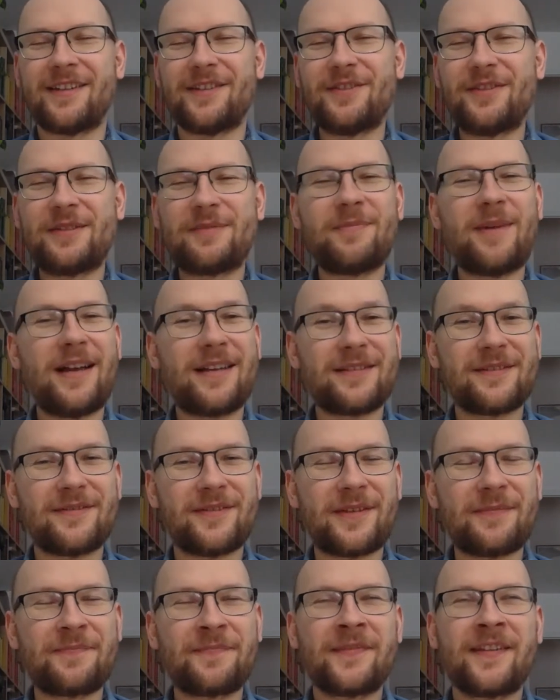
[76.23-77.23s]
Nikt z
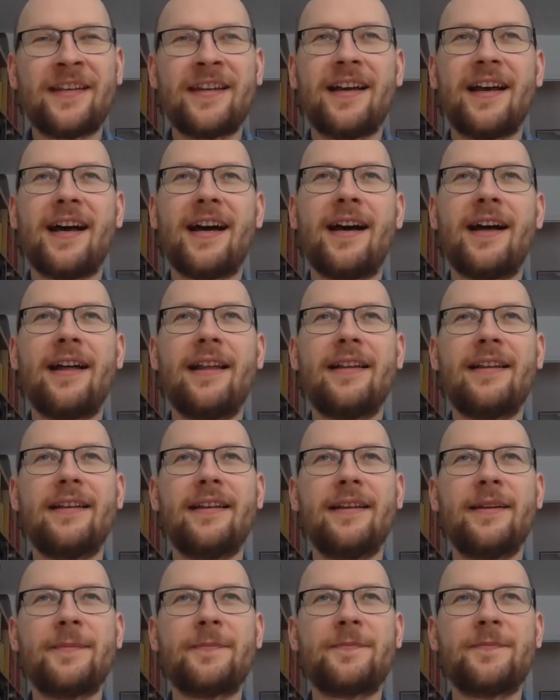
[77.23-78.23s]
Państwa
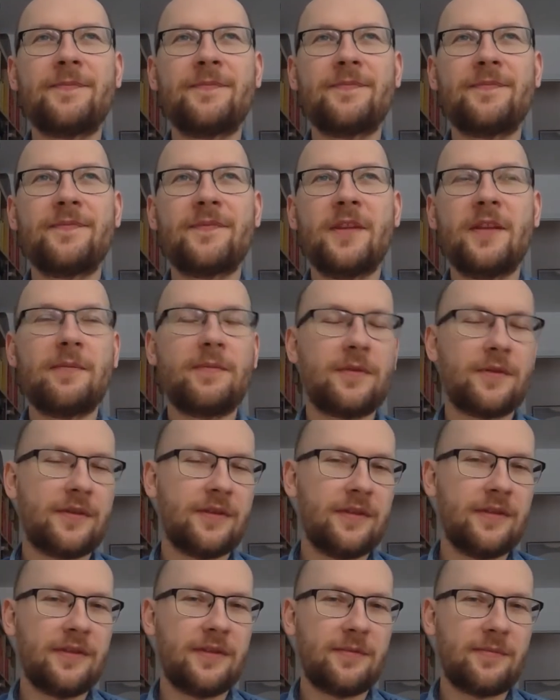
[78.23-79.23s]
ale mm, nie
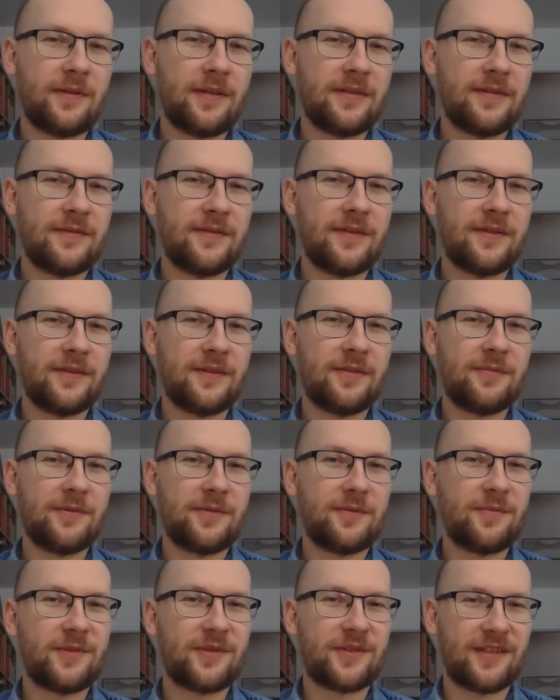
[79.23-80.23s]
prosiliście Państwo o nie
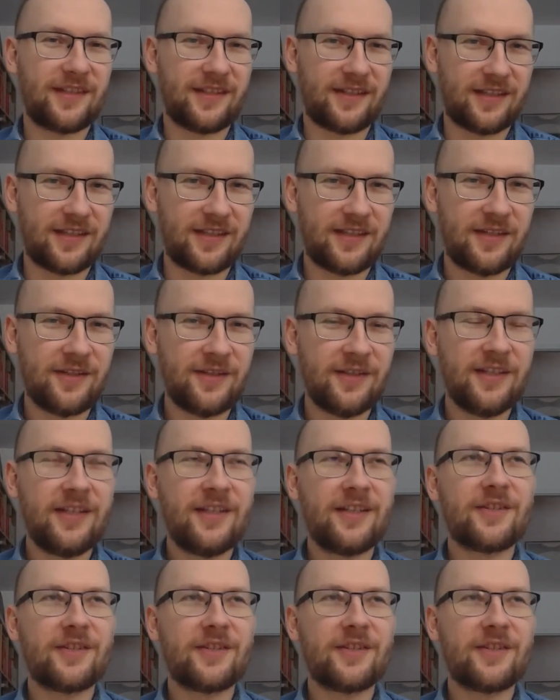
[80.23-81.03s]
być może dlatego,